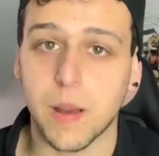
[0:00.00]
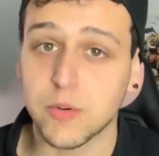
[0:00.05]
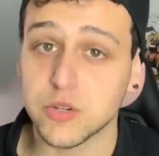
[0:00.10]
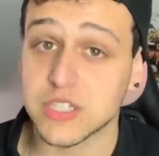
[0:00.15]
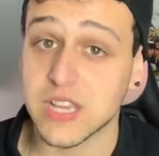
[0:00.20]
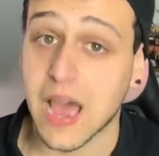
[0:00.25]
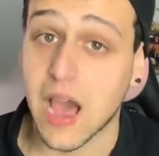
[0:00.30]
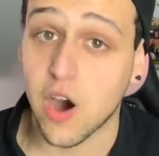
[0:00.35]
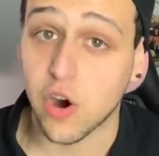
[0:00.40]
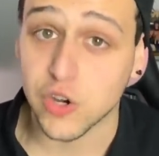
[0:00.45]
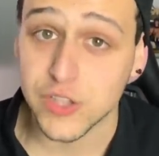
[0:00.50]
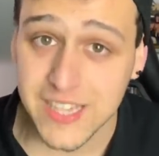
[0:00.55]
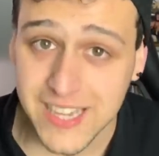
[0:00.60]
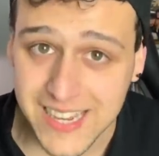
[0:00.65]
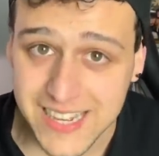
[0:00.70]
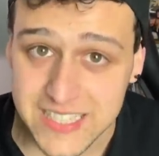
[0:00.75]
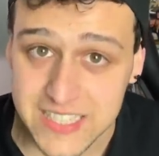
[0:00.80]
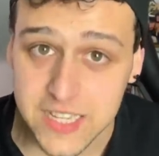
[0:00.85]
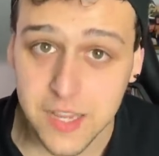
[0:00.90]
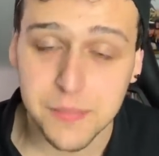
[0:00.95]
Vamos a
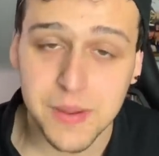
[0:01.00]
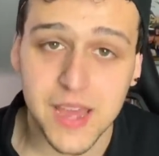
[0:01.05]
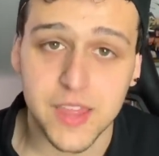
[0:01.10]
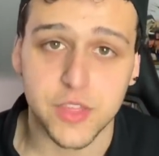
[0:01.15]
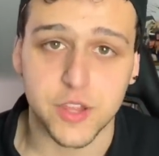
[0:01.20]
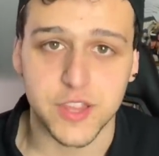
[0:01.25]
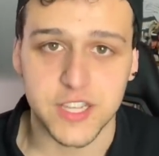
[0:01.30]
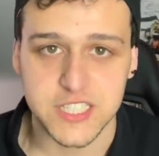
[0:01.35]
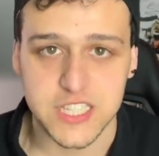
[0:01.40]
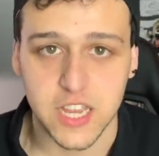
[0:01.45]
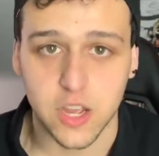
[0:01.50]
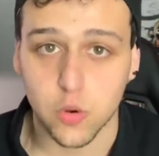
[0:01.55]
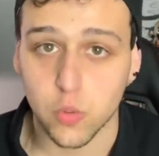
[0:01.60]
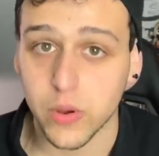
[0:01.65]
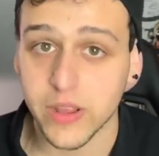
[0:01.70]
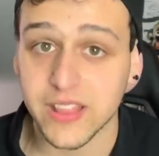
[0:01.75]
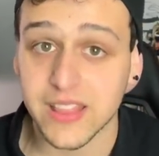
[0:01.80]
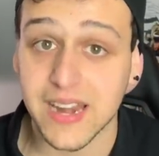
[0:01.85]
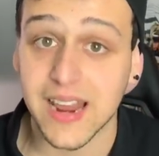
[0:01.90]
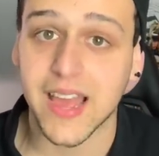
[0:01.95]
Onigashima, donde se
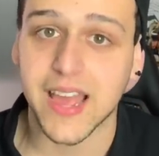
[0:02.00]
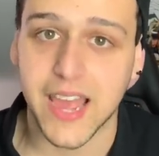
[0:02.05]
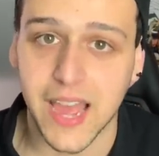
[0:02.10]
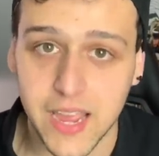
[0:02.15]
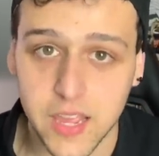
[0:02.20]
encuentra